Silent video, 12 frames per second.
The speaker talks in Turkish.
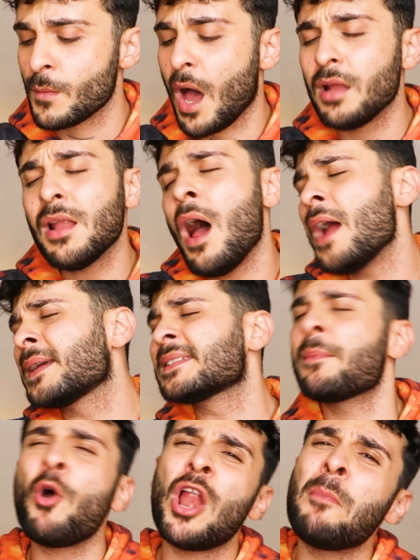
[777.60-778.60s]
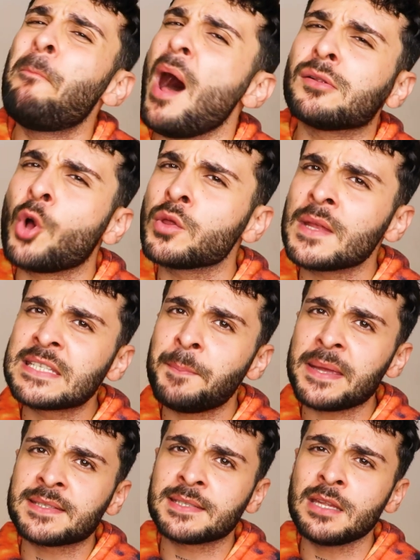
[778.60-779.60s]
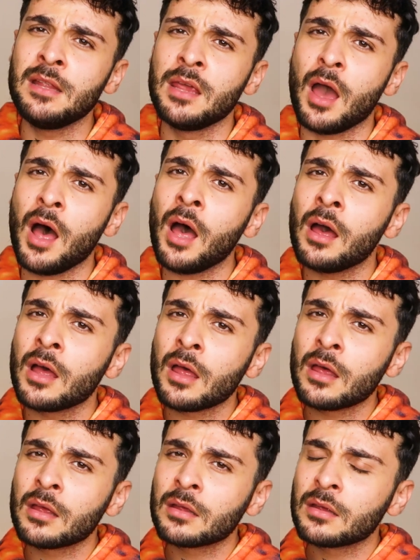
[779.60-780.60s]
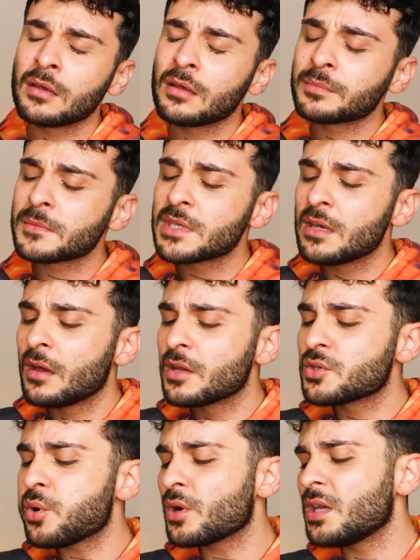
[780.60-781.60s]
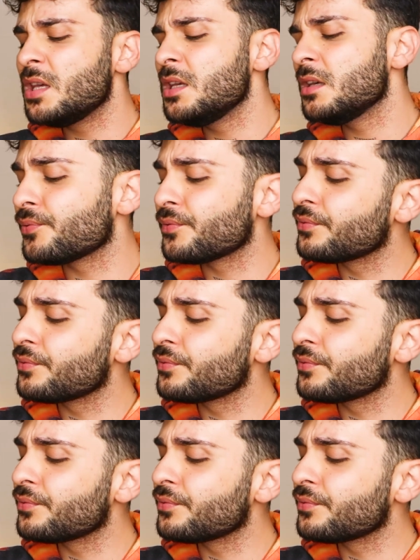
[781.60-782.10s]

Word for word: Allah herkese böyle bir balkon nasip etsin ya. Çok iyi.